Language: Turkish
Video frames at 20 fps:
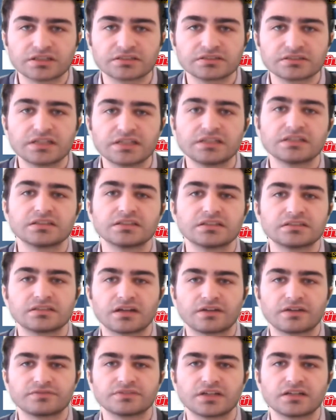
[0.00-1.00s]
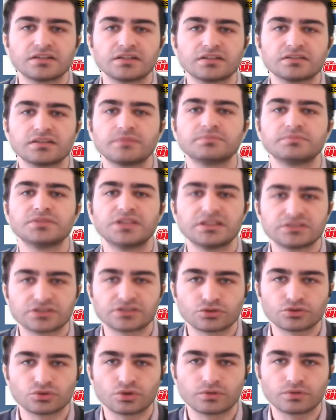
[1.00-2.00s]
ya da taraftarlarından bir destek
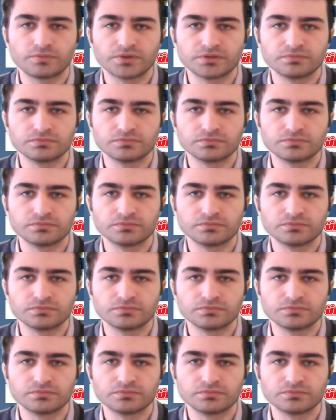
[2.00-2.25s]
görmedim.